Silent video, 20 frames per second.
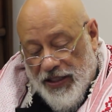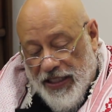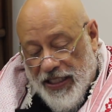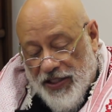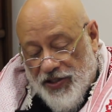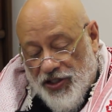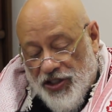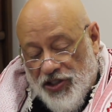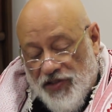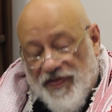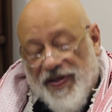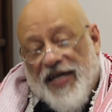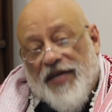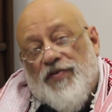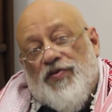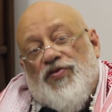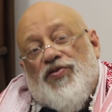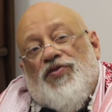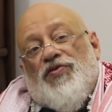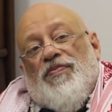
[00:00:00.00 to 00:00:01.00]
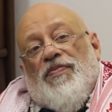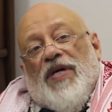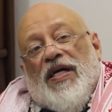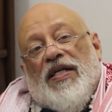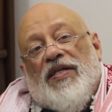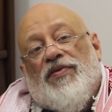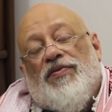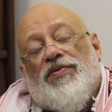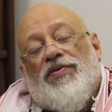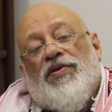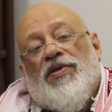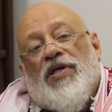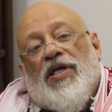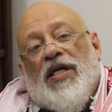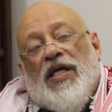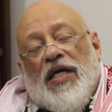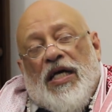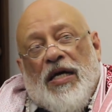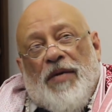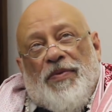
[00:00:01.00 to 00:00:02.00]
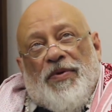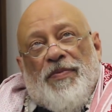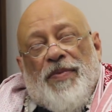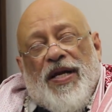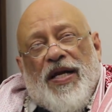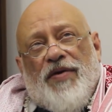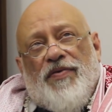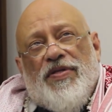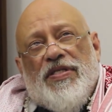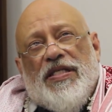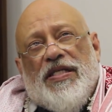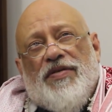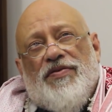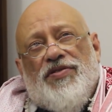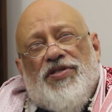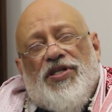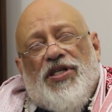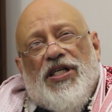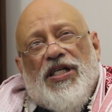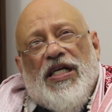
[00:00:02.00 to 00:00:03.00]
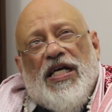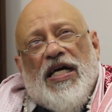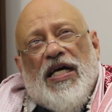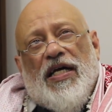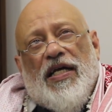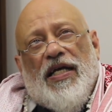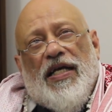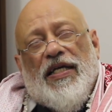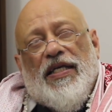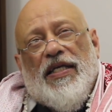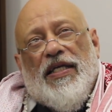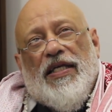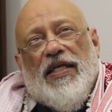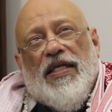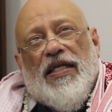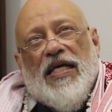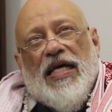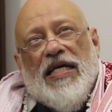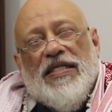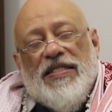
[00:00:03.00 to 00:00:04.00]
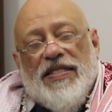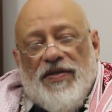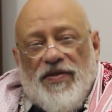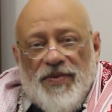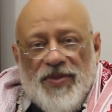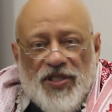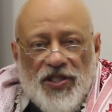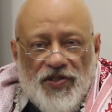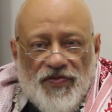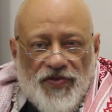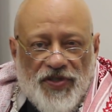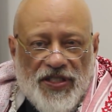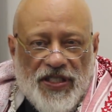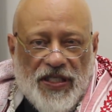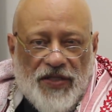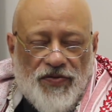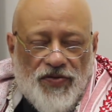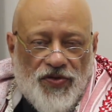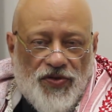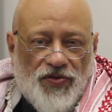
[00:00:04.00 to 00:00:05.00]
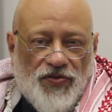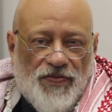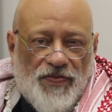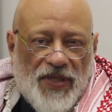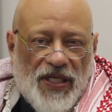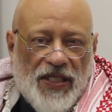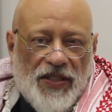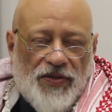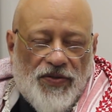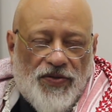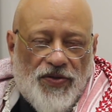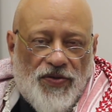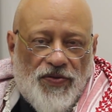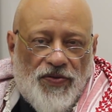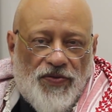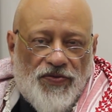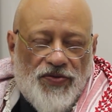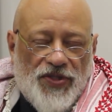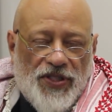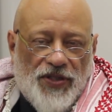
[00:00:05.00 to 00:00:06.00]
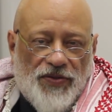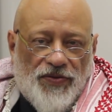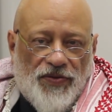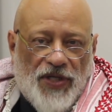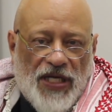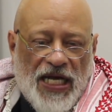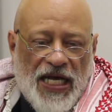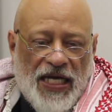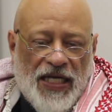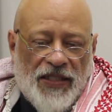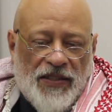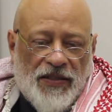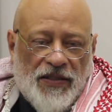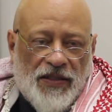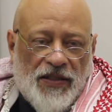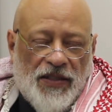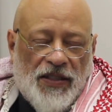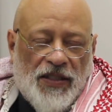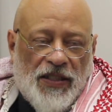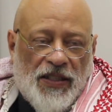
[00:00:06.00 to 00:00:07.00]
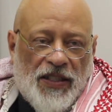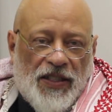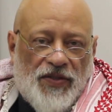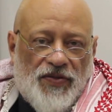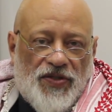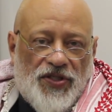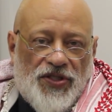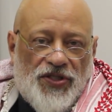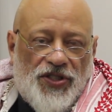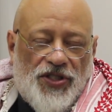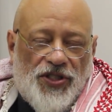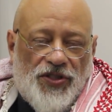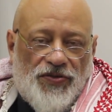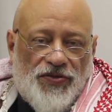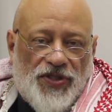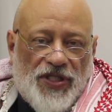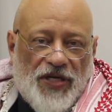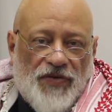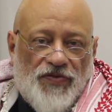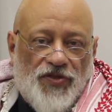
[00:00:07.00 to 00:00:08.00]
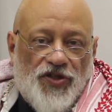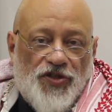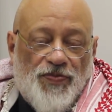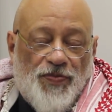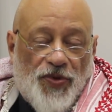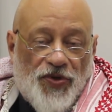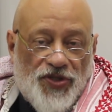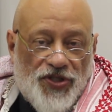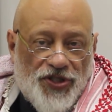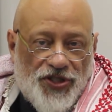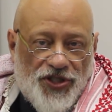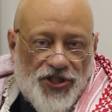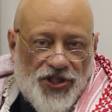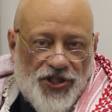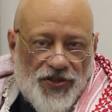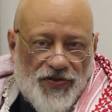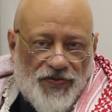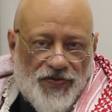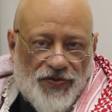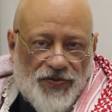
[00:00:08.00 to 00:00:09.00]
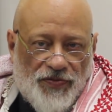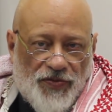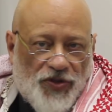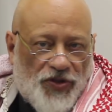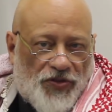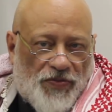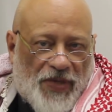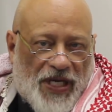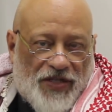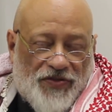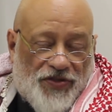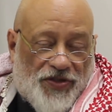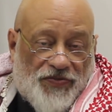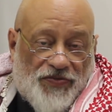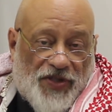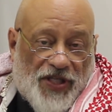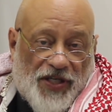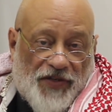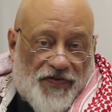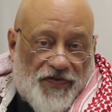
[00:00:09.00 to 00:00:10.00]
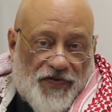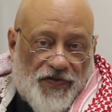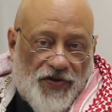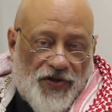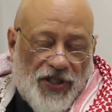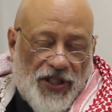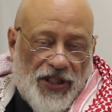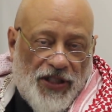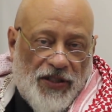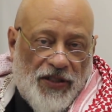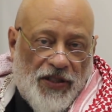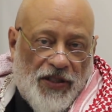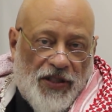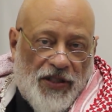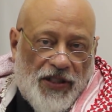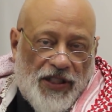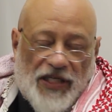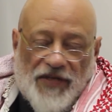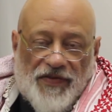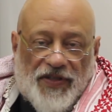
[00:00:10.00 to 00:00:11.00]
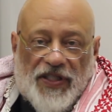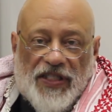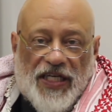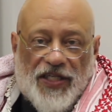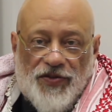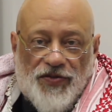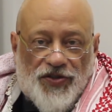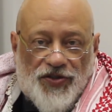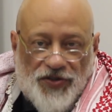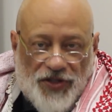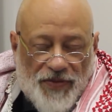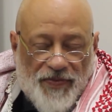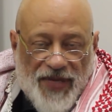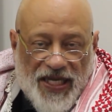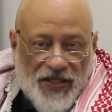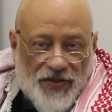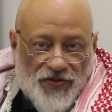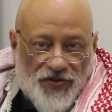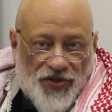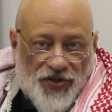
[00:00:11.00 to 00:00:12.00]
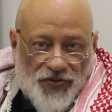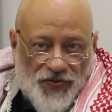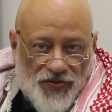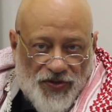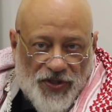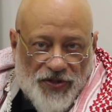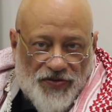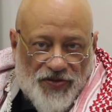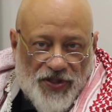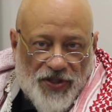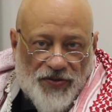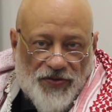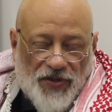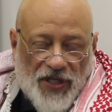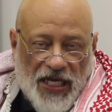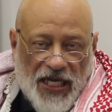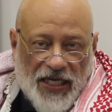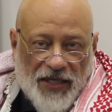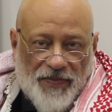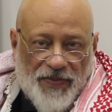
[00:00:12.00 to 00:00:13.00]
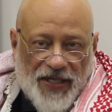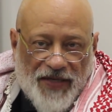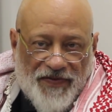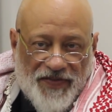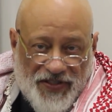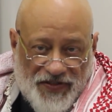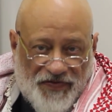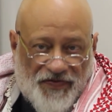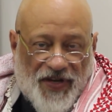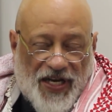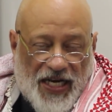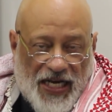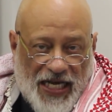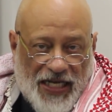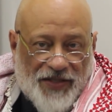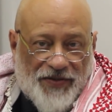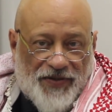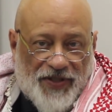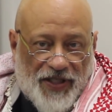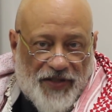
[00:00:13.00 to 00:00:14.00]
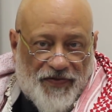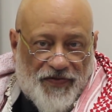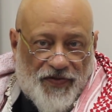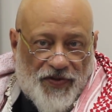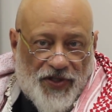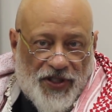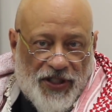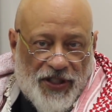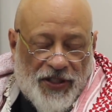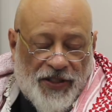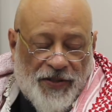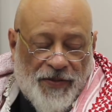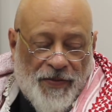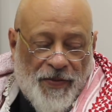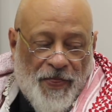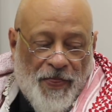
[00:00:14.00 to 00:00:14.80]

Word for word: E a gente vai acostumando. A primeira coisa que eu diria é que assim como a gente fosse acostumando com o celular, no sentido de que é um dispositivo muito mais do que um telefone, e na verdade hoje o que menos se usa é o celular para se falar no telefone.